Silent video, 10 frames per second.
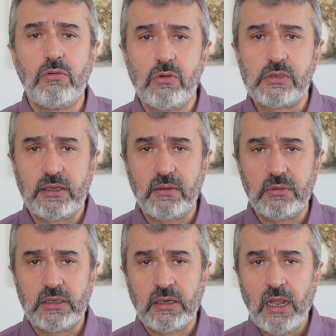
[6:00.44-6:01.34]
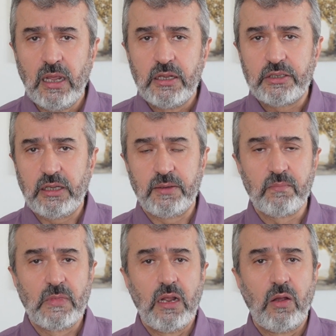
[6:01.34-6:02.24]
gösterebilir. İşte
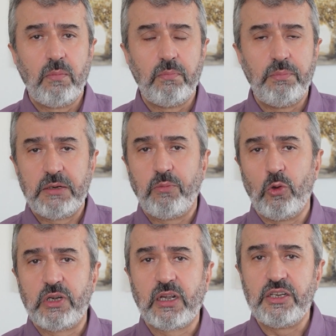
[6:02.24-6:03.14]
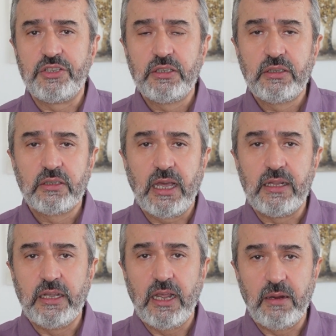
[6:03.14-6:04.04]
bir politikacı
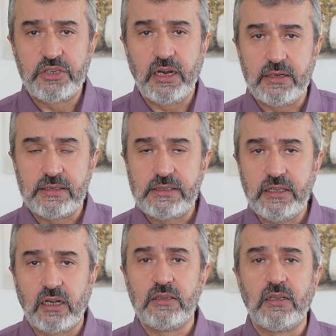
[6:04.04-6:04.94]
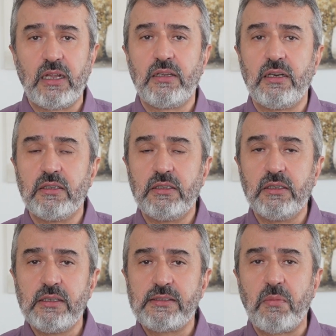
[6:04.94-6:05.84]
kendi hemşehrisi yakından
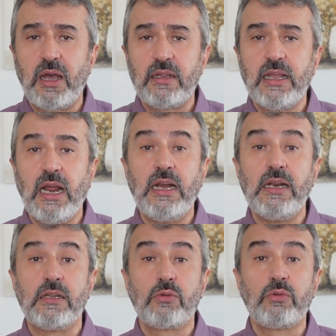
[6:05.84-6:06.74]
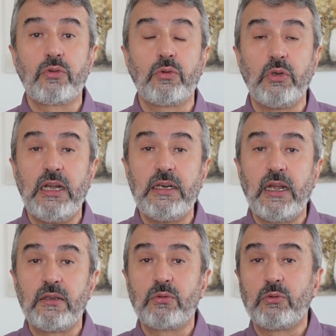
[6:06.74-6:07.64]
tanıdığı, zamanda el ele tutuştuğu,
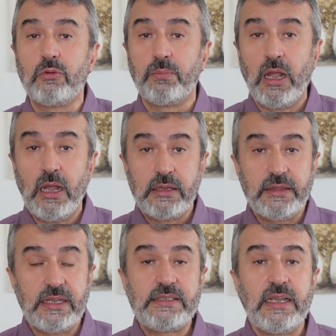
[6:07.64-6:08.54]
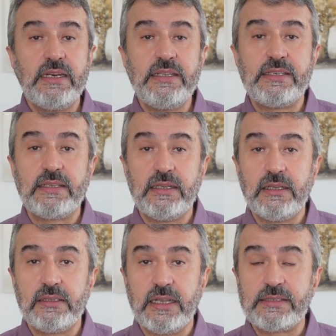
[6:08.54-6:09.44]
elinden tutup desteğini
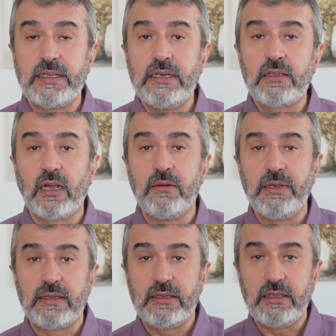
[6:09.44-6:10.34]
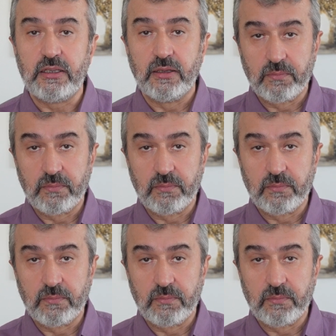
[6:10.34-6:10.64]
istediği, desteğini talep ettiği